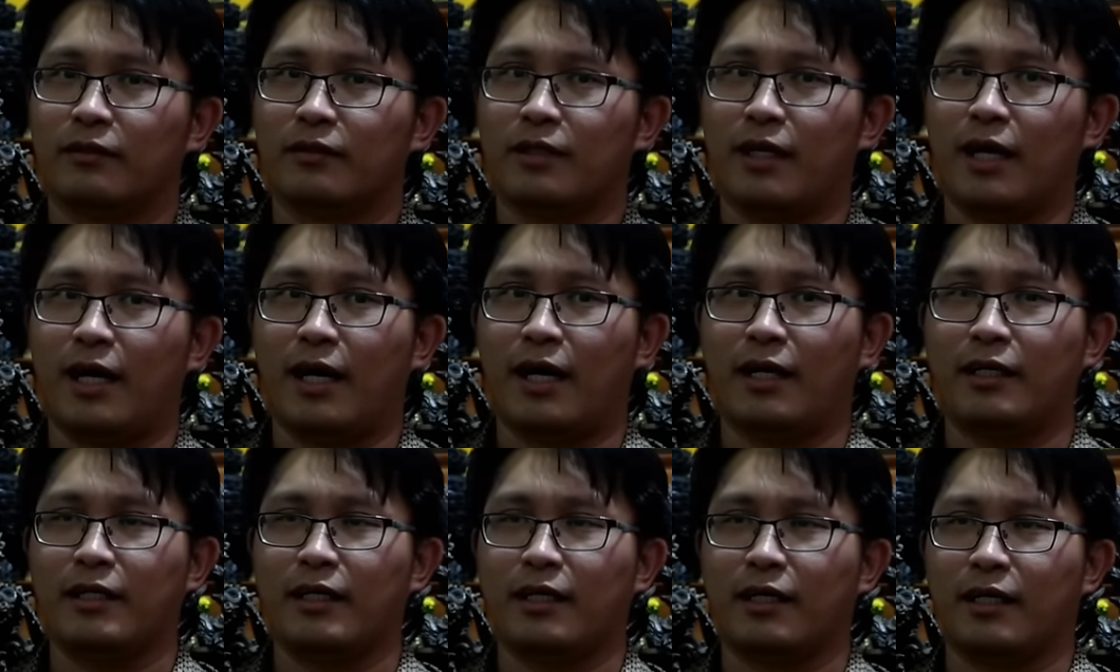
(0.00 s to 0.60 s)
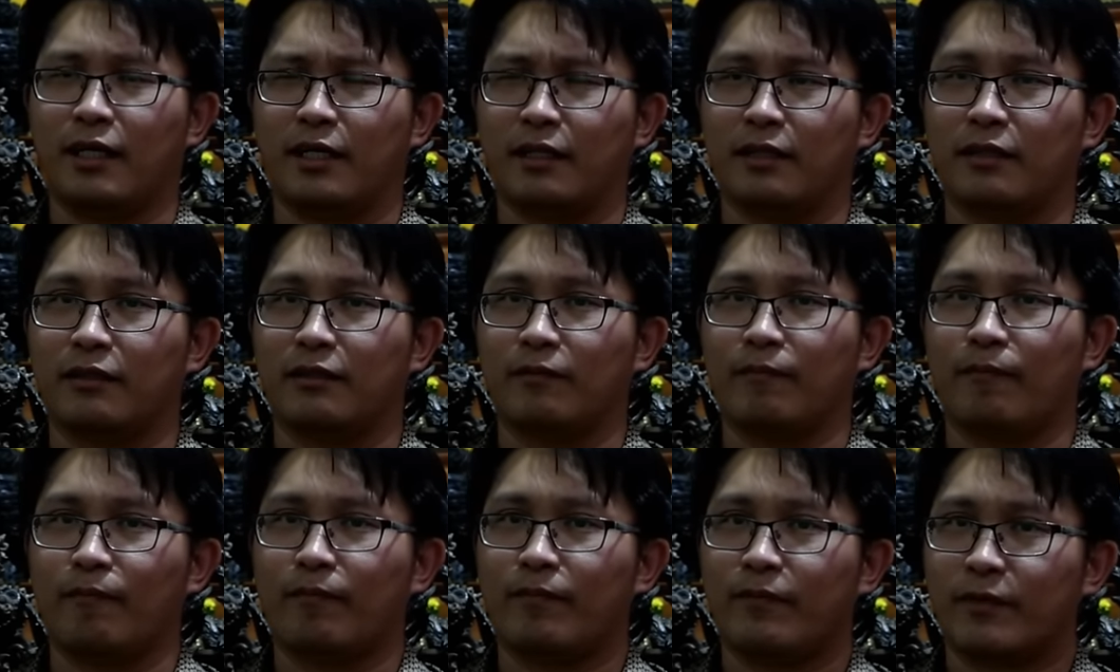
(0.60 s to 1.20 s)
อยากมีไว้บู
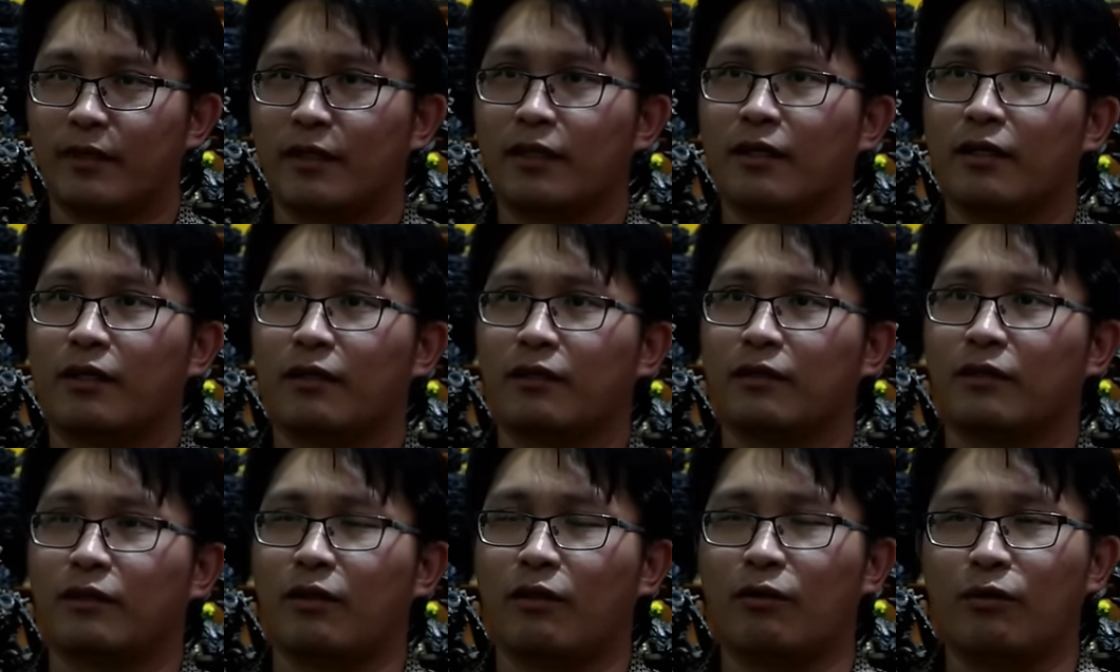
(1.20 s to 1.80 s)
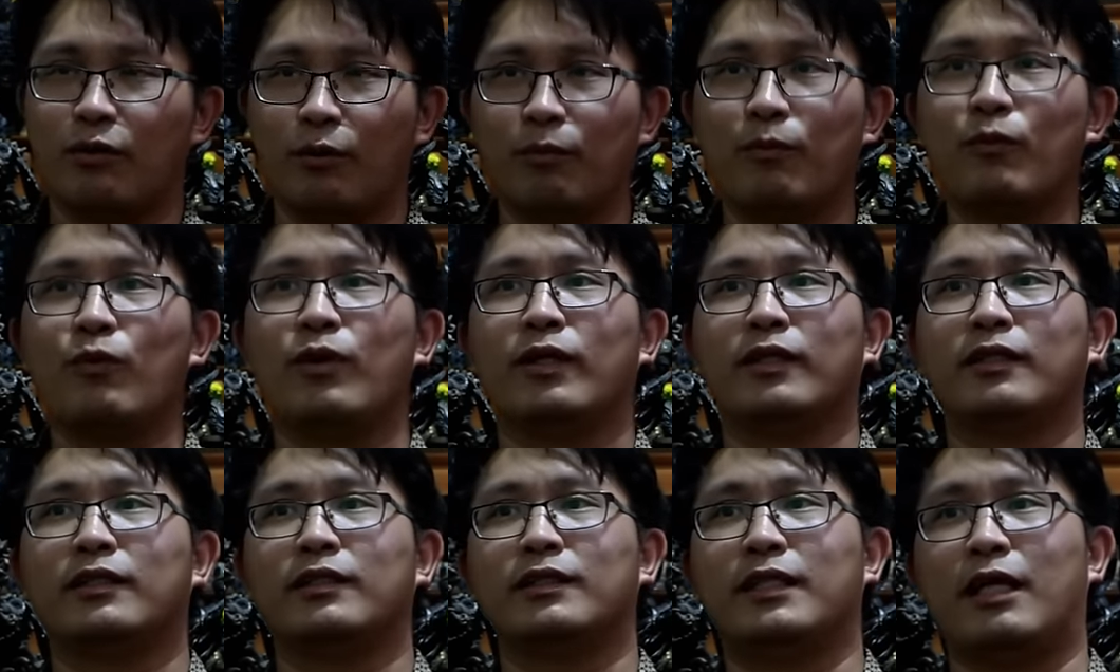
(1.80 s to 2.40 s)
ชา อะไรอย่างเงี้ยต้องรบก
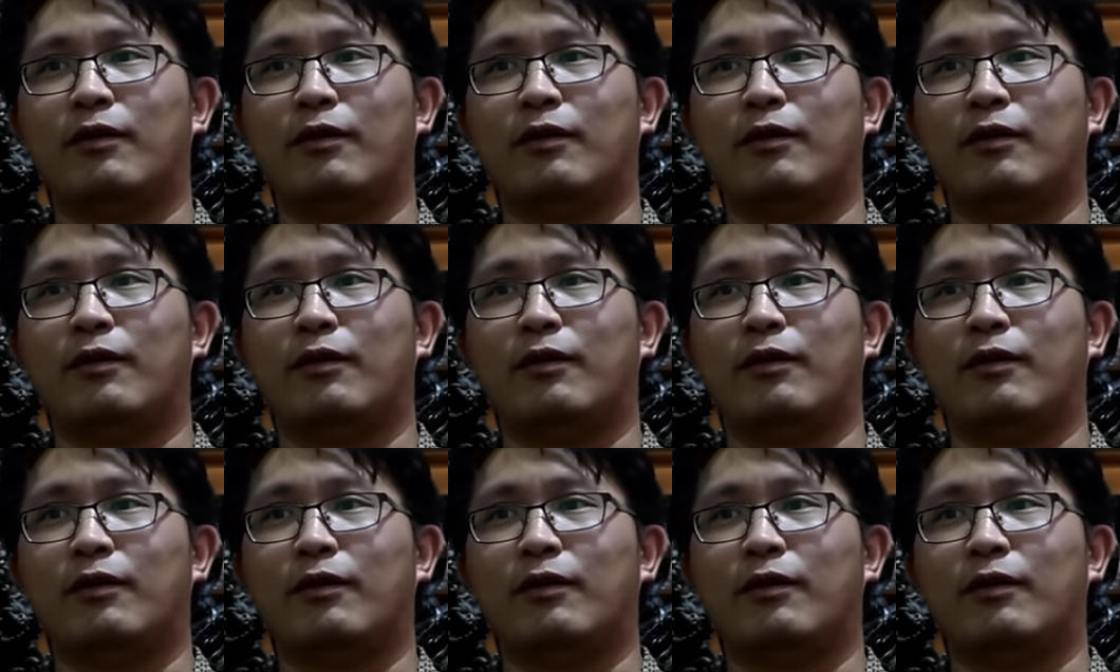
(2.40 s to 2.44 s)
วน